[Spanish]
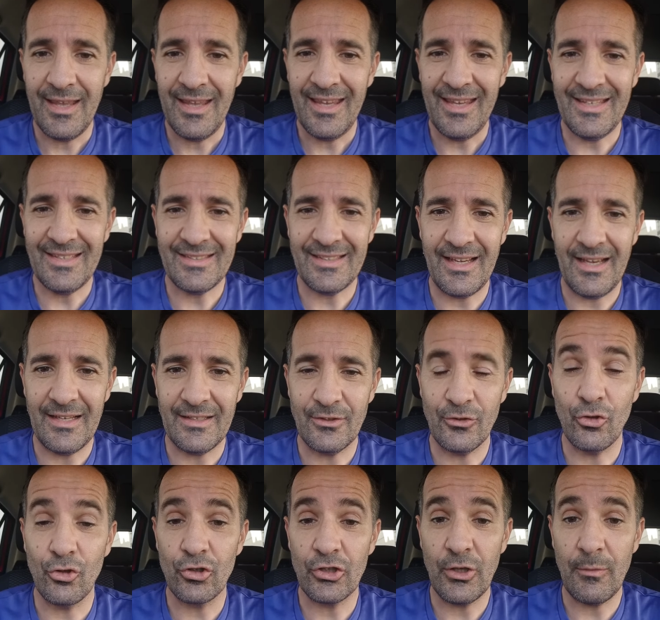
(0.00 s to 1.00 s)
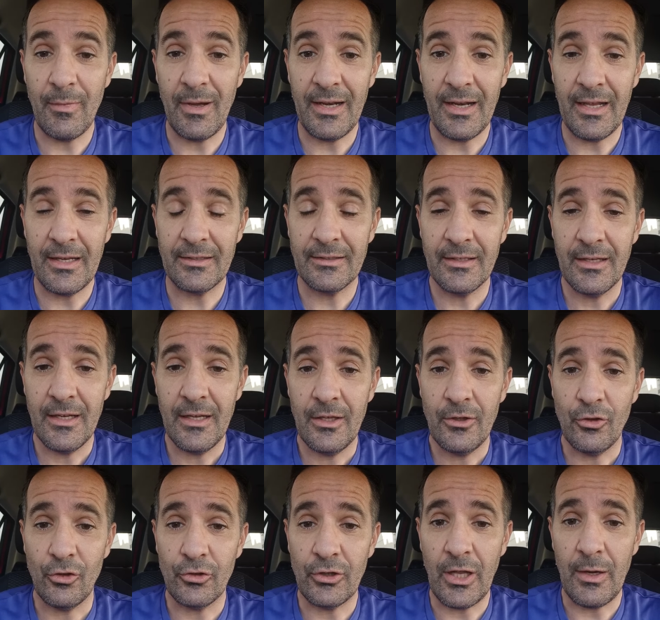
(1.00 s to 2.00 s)
esas dos semanas
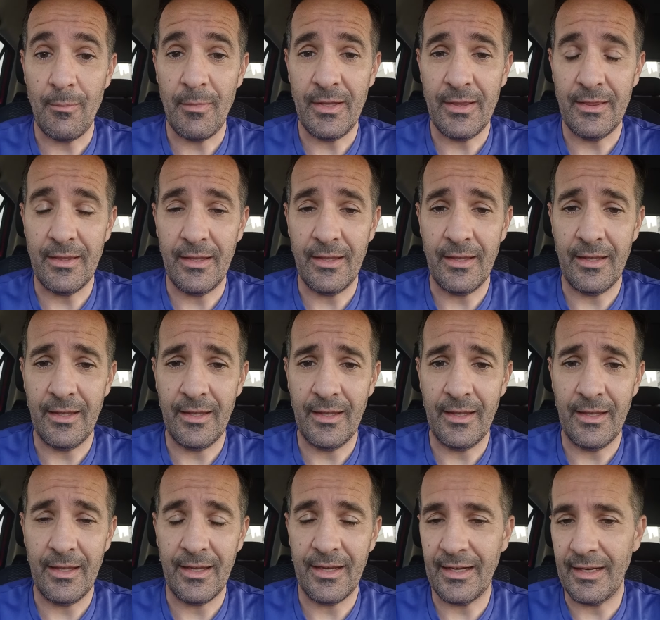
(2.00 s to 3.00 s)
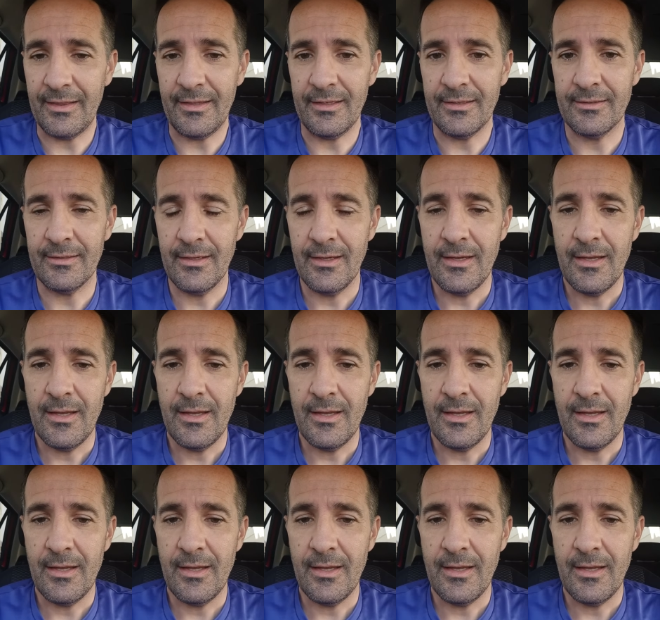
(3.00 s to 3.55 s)
totalmente gratis.